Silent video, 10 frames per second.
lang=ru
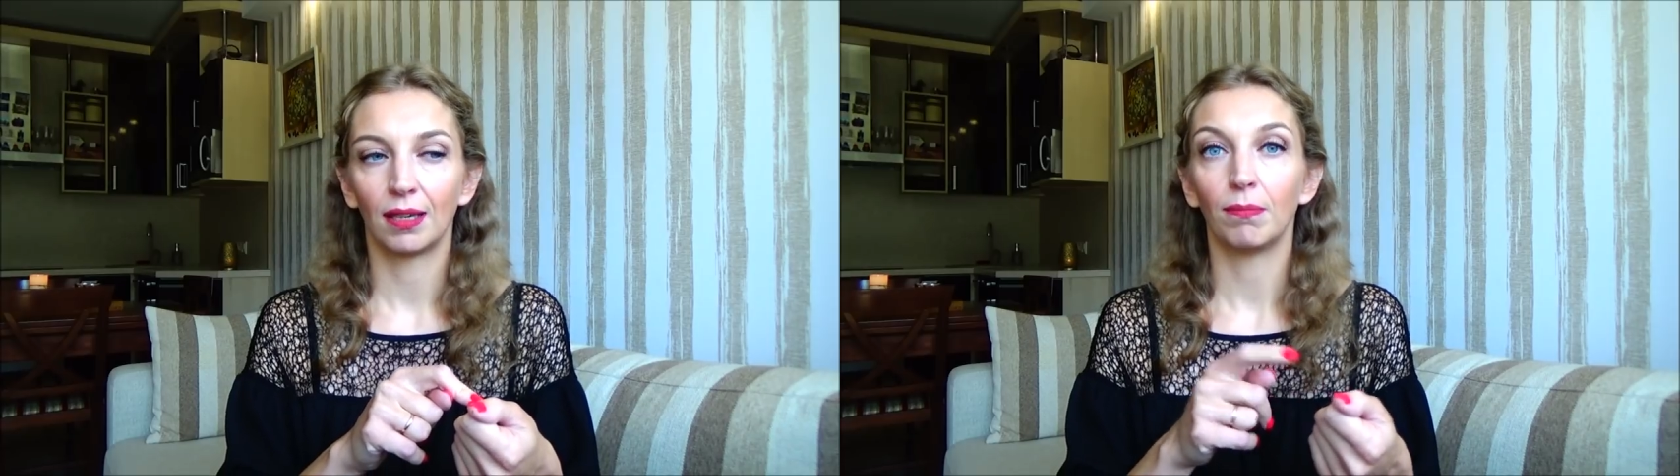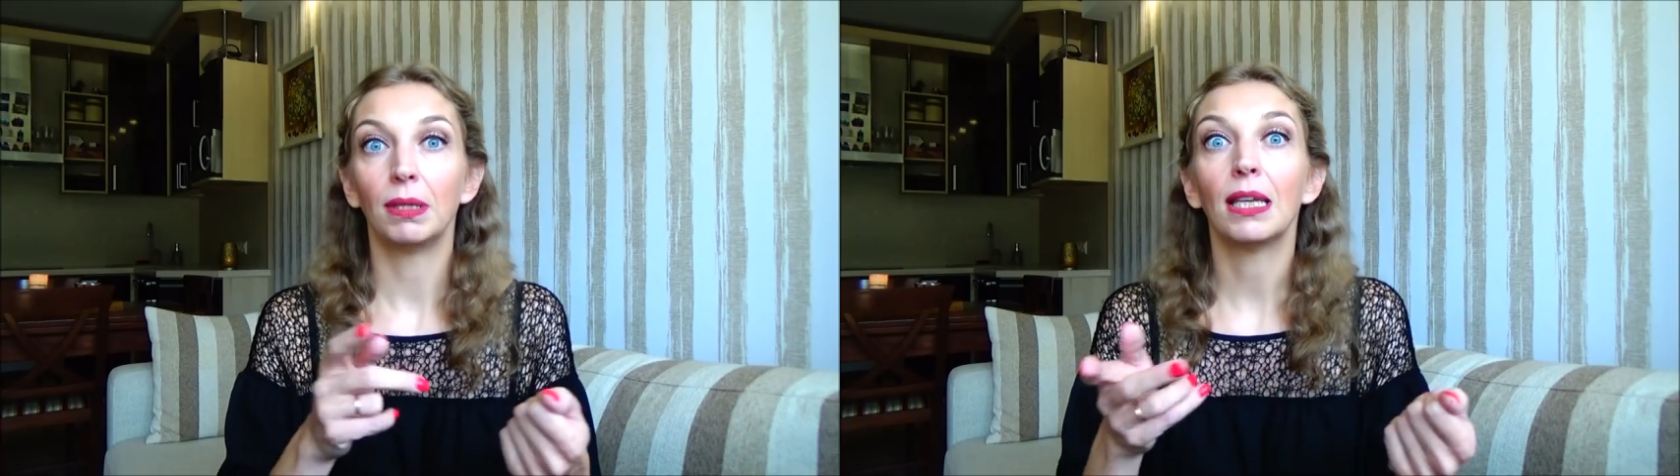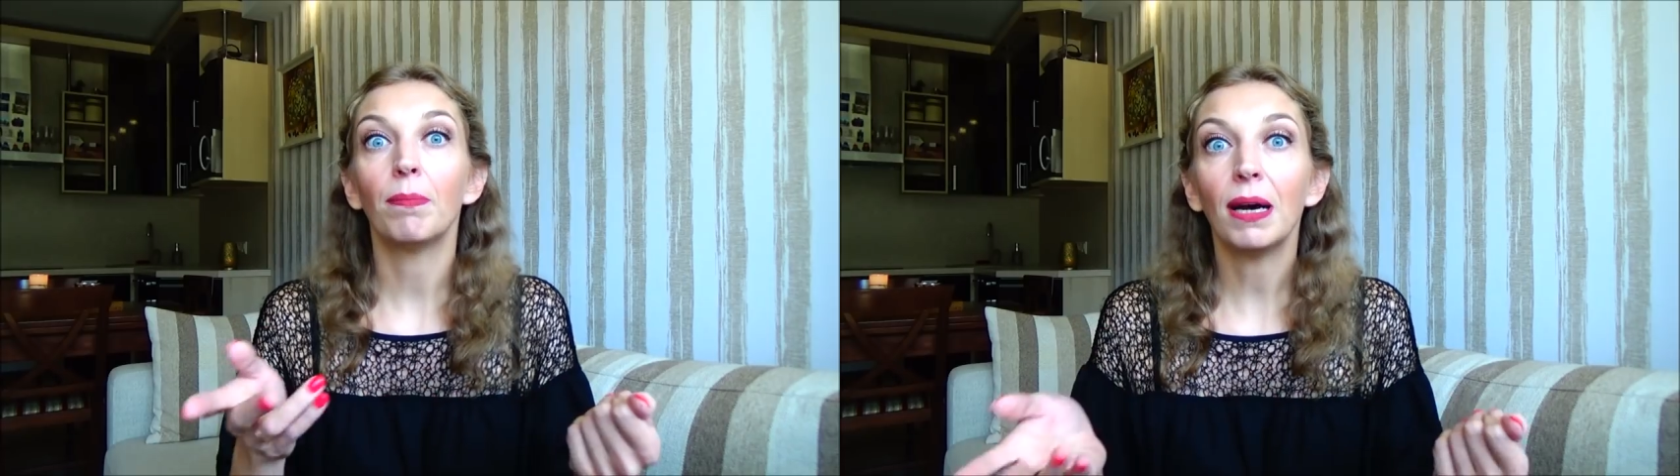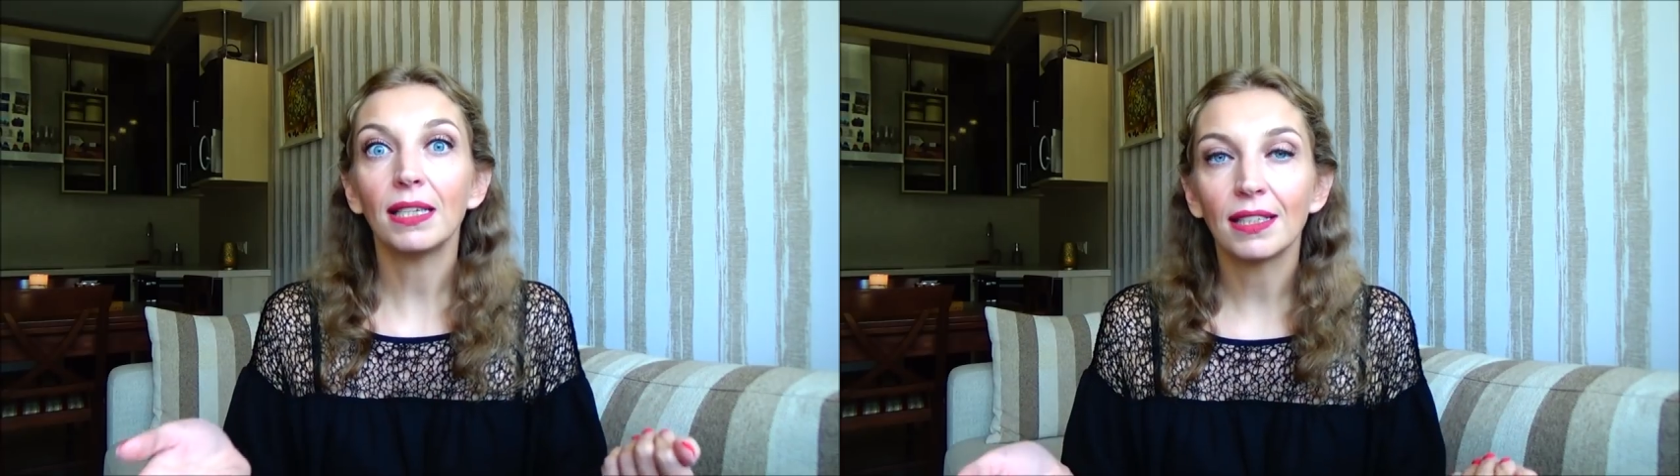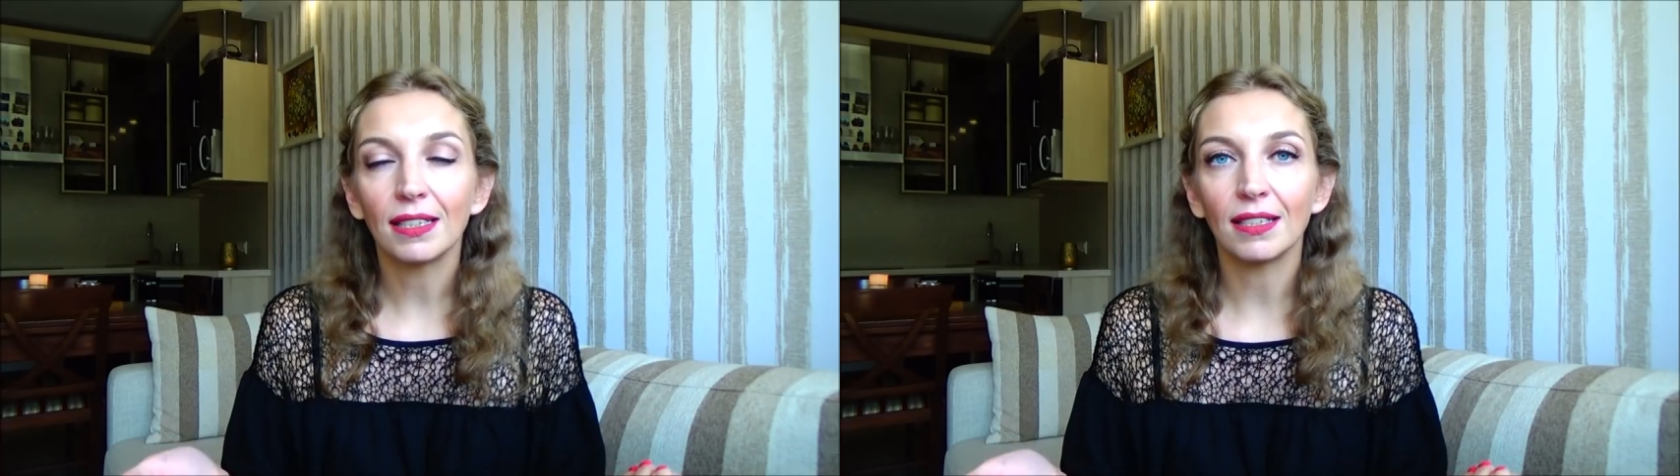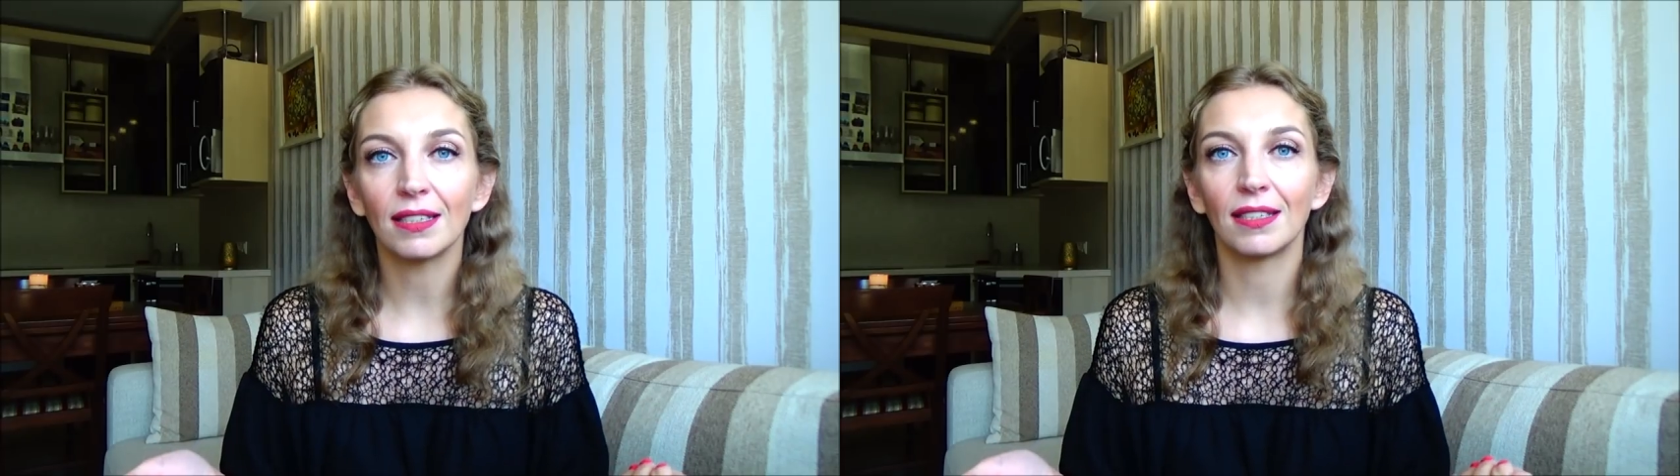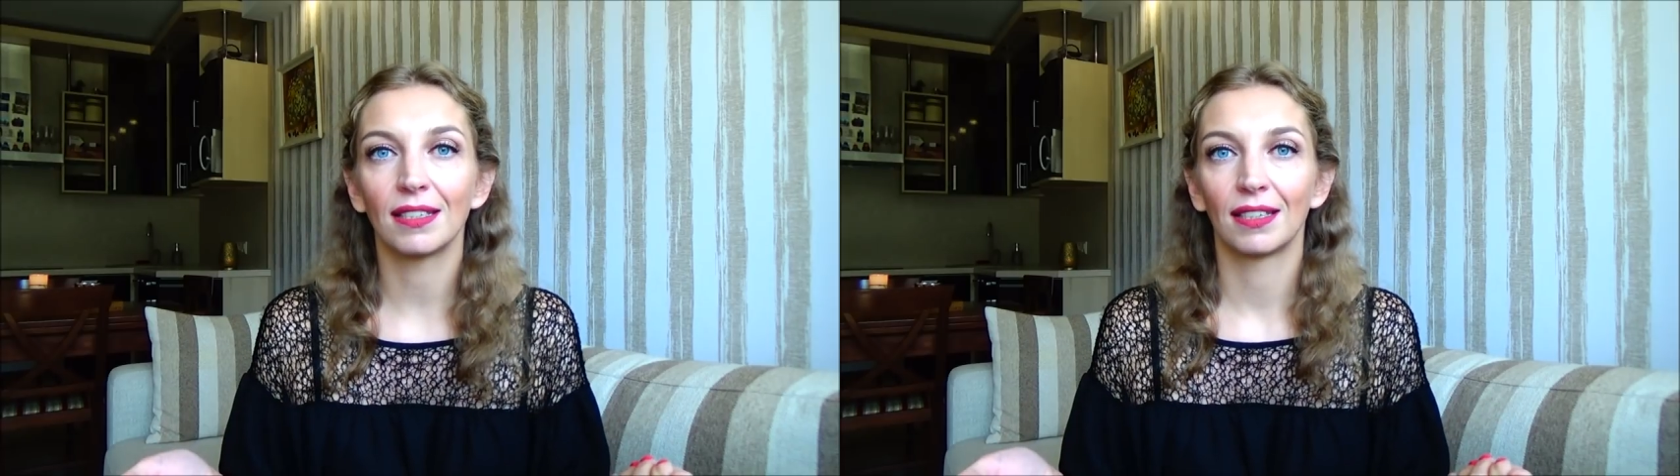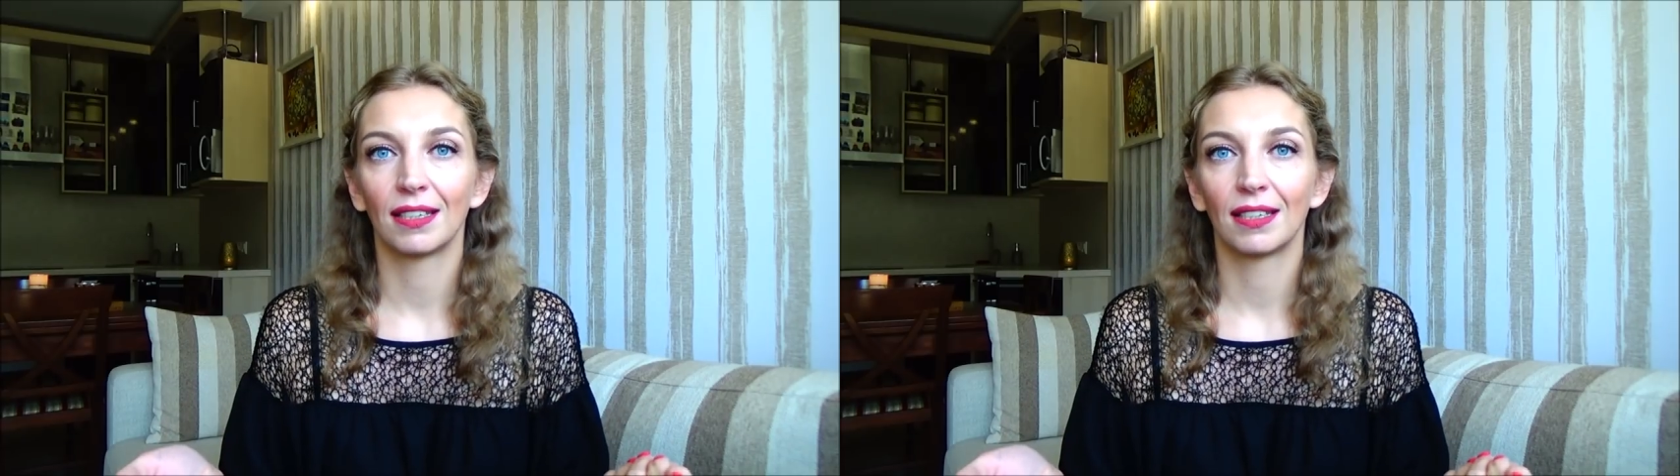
Безопасность.